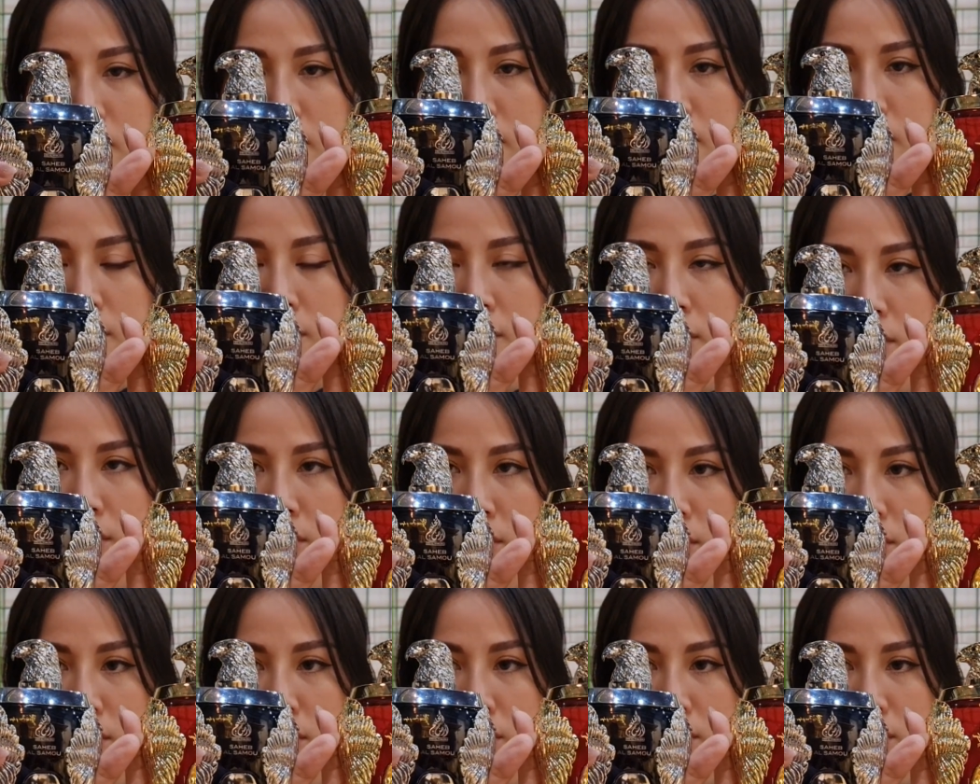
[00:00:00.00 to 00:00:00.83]
xài được gì
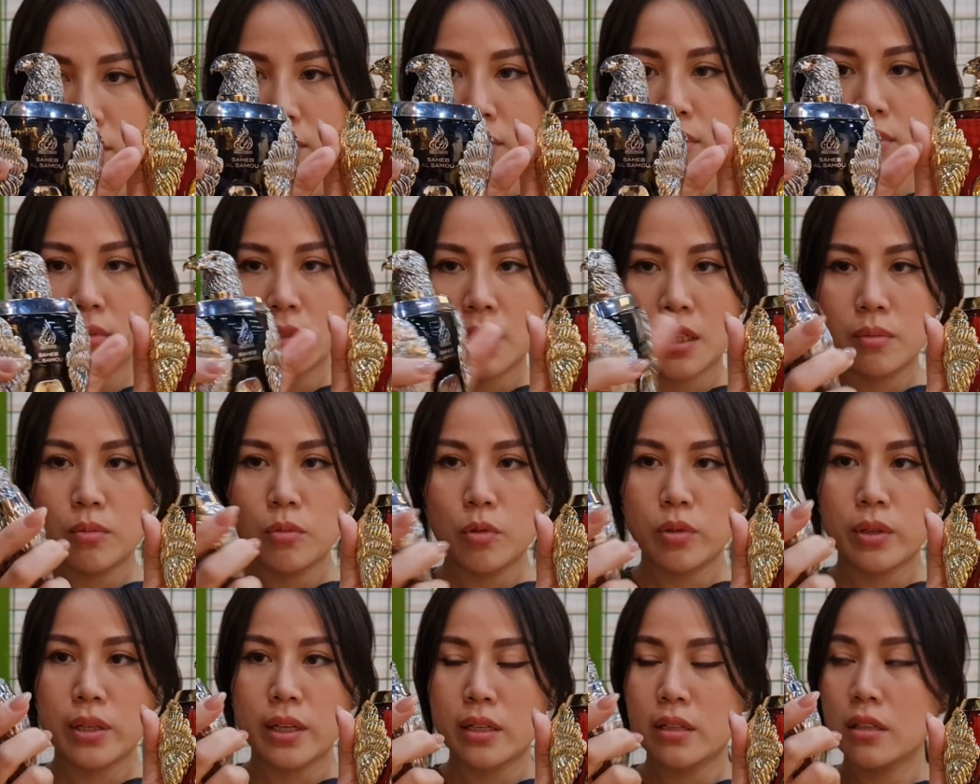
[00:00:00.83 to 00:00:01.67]
ha? Ừ, cái
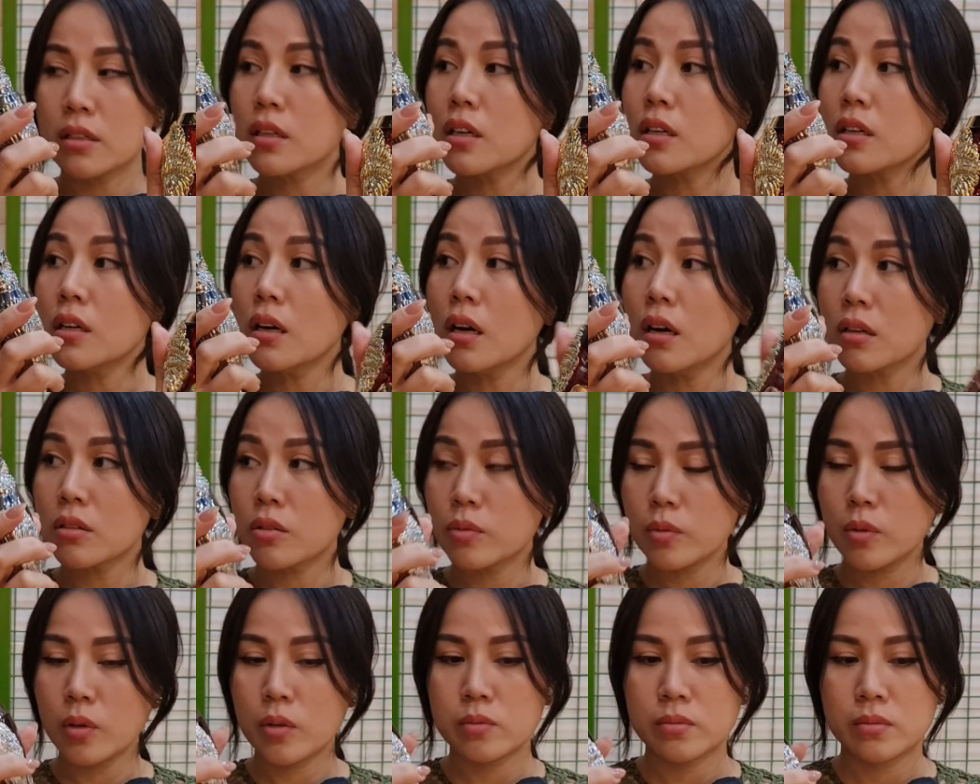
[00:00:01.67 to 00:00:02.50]
mùi này nó cứng hơn
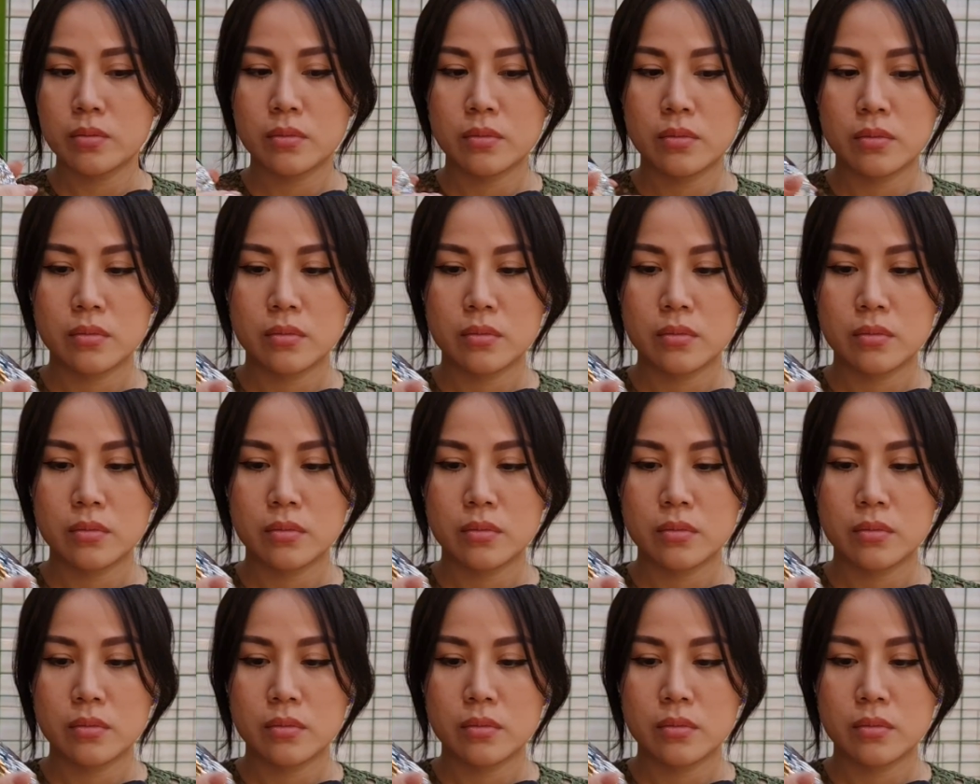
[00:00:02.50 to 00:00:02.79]
đúng không?